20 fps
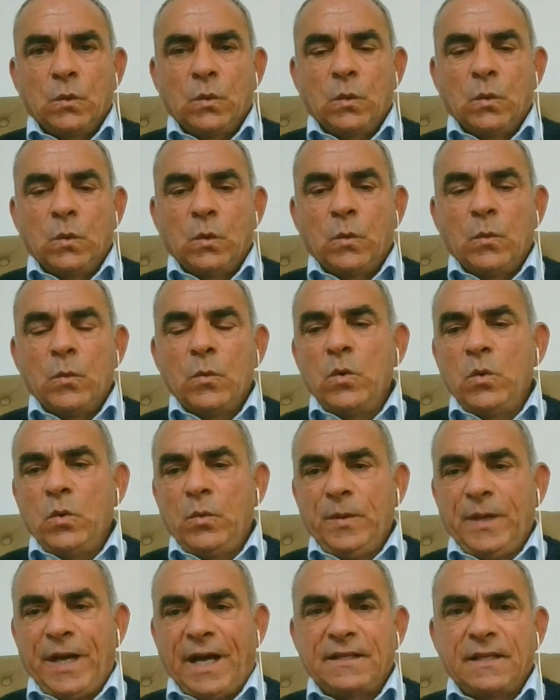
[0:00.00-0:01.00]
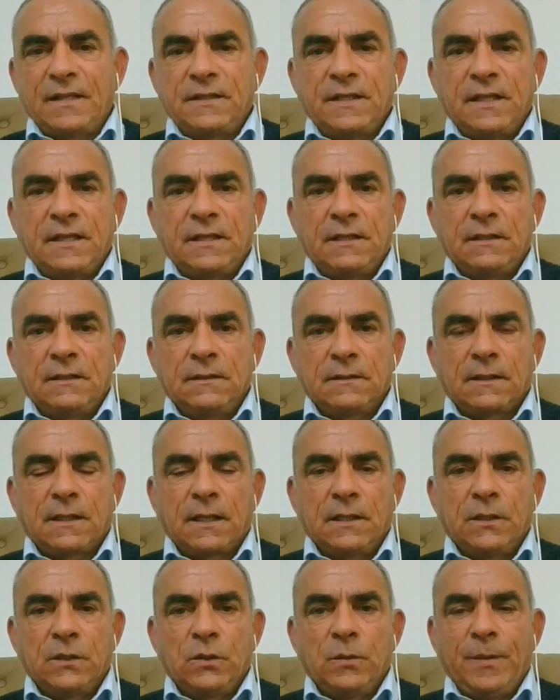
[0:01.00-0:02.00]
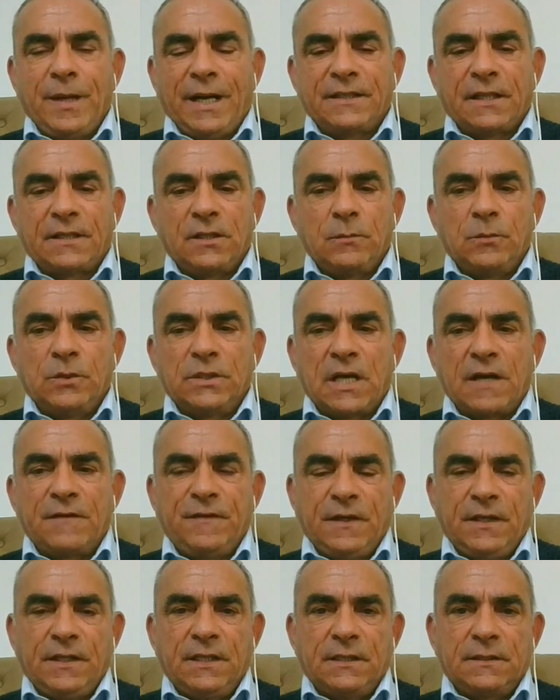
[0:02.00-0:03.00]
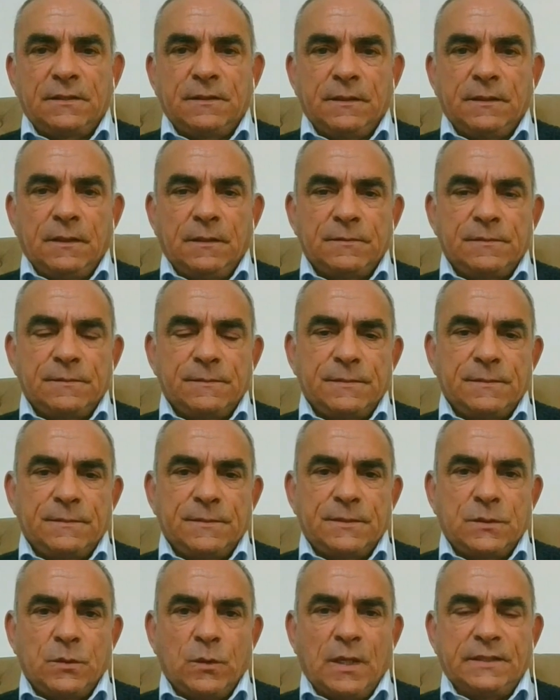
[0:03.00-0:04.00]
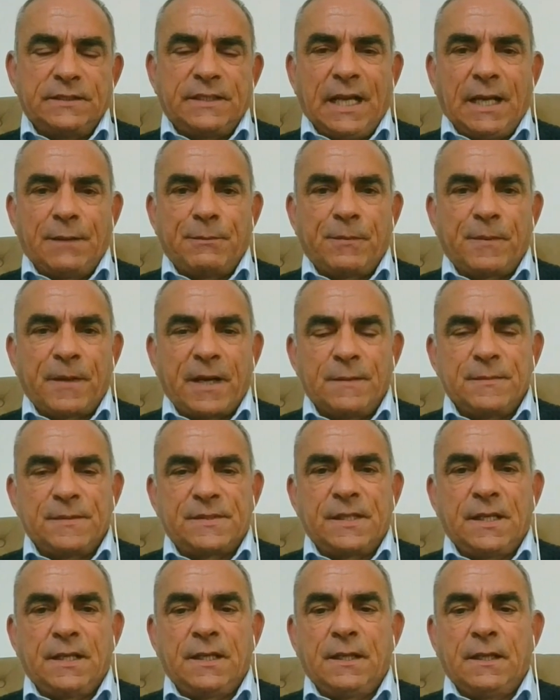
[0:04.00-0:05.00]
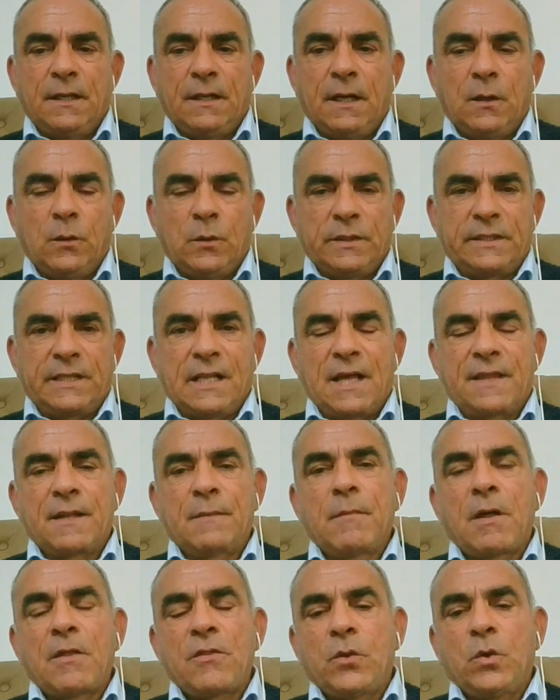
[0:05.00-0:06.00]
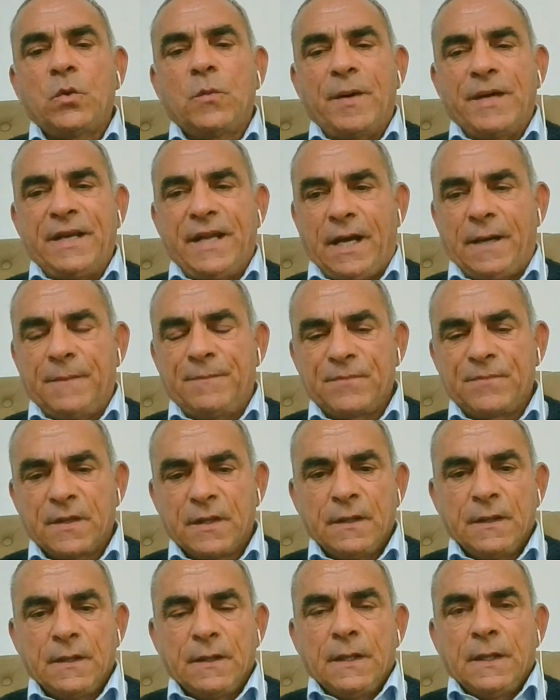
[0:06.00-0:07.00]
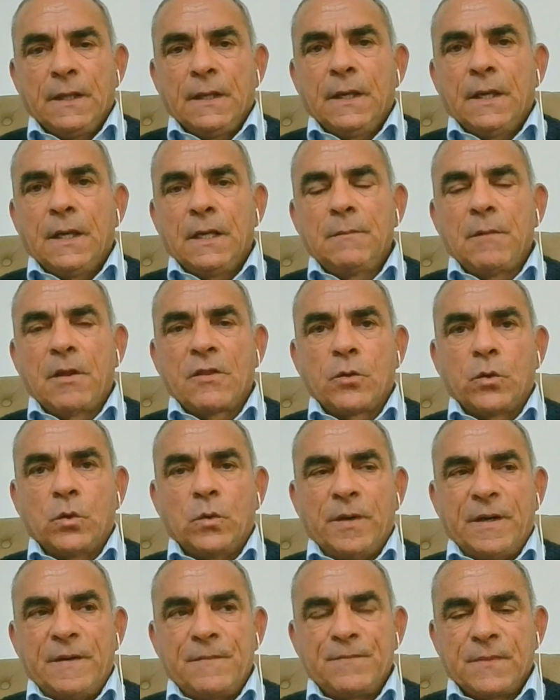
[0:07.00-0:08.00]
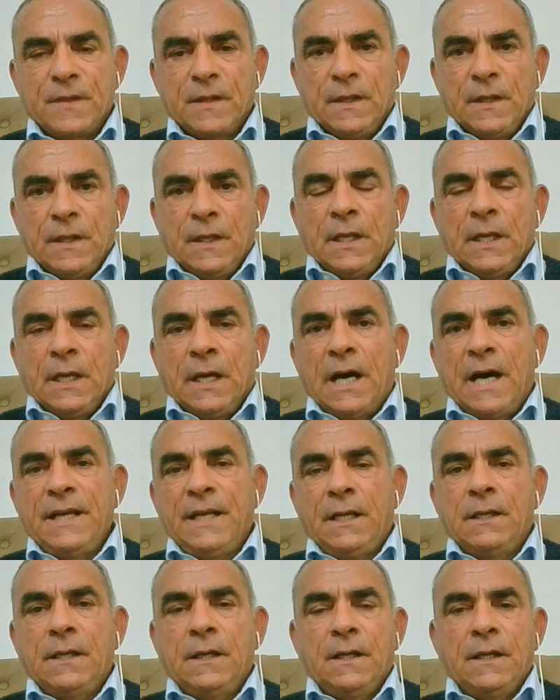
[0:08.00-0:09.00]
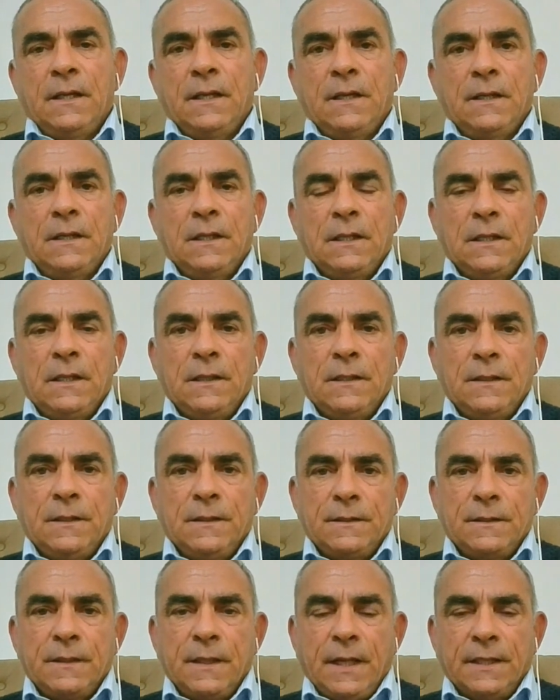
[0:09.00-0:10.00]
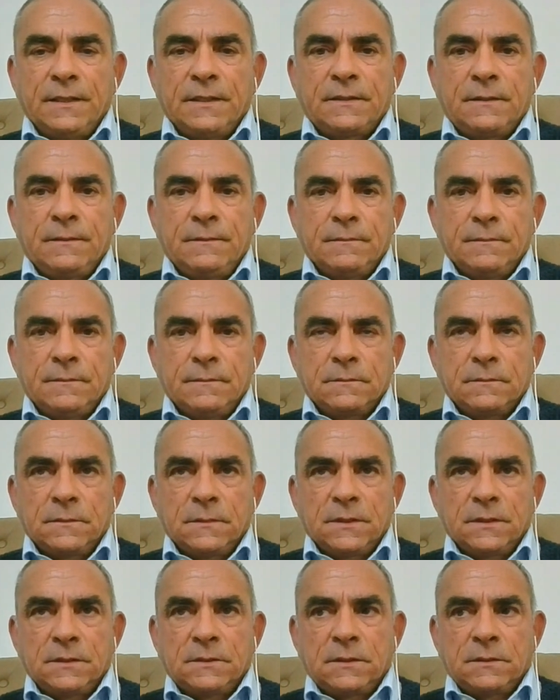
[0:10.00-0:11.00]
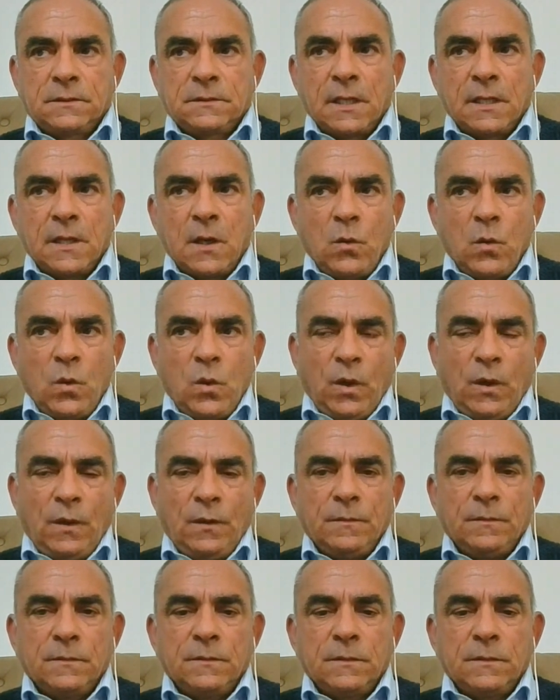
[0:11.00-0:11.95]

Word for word: ومو بعدد خلينا نقول بعدد المدافعين يعني منظومه المفروض دفاعكم او ثلاثه المنظومه نعم مه. المنظومه انا آه، يعني تنوع